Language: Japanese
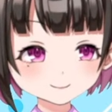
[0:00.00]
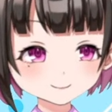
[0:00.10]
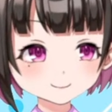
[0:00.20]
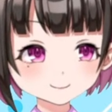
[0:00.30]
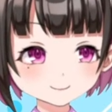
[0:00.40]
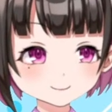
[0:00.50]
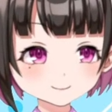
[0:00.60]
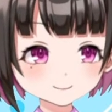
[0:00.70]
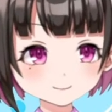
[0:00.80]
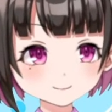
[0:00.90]

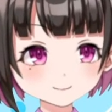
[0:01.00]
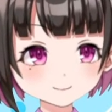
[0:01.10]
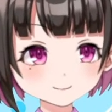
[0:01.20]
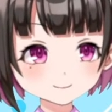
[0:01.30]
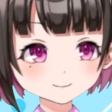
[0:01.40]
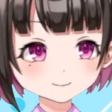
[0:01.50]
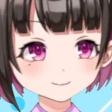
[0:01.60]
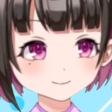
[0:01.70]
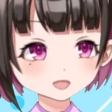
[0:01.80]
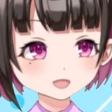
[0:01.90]
マルマイン。
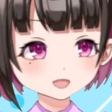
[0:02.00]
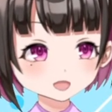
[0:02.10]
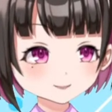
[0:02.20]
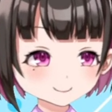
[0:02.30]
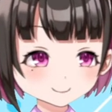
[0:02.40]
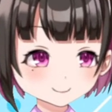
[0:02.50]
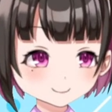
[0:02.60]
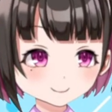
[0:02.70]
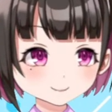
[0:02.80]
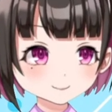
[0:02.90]

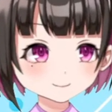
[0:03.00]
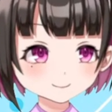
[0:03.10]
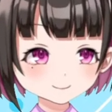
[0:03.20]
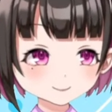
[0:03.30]
アルアイン。